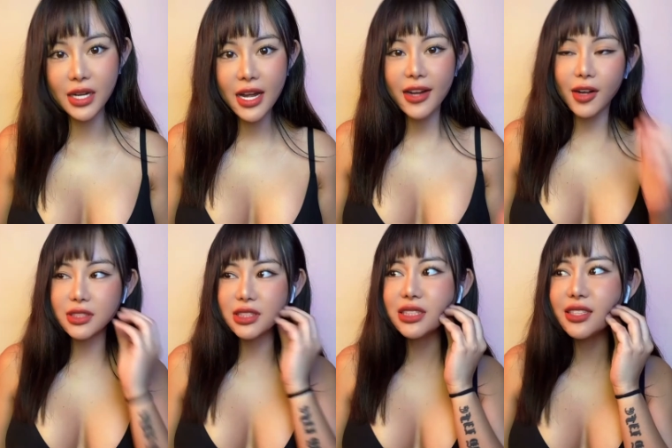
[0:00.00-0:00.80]

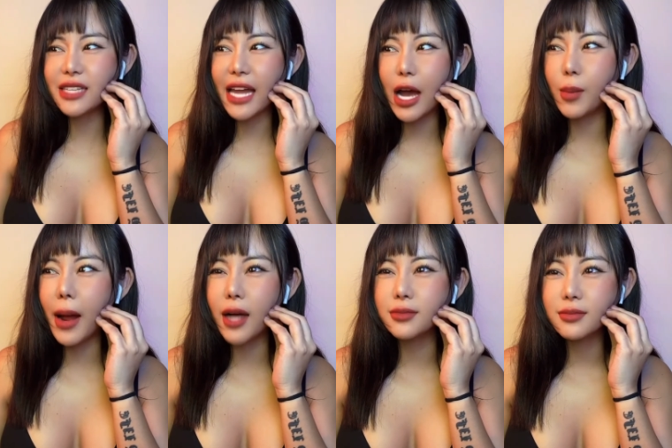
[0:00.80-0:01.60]
còn những người nào
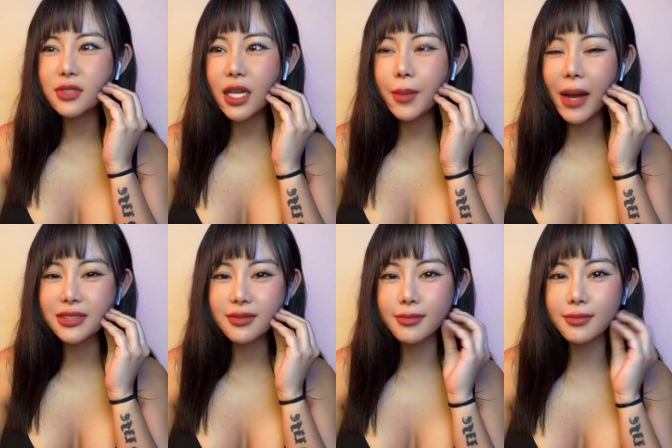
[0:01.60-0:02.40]
mà cái mặt
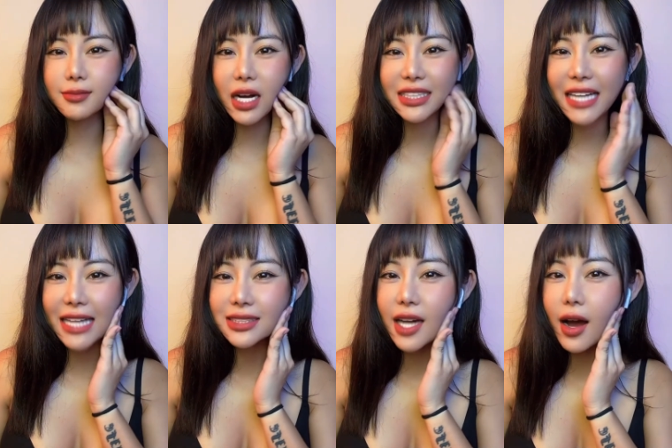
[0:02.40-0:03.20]
mà
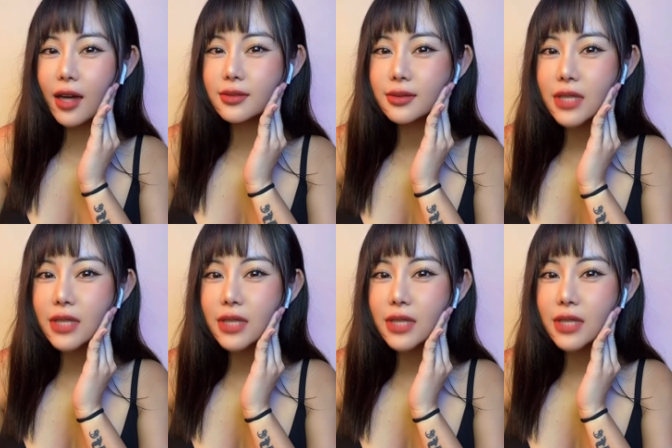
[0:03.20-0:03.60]
cắn lên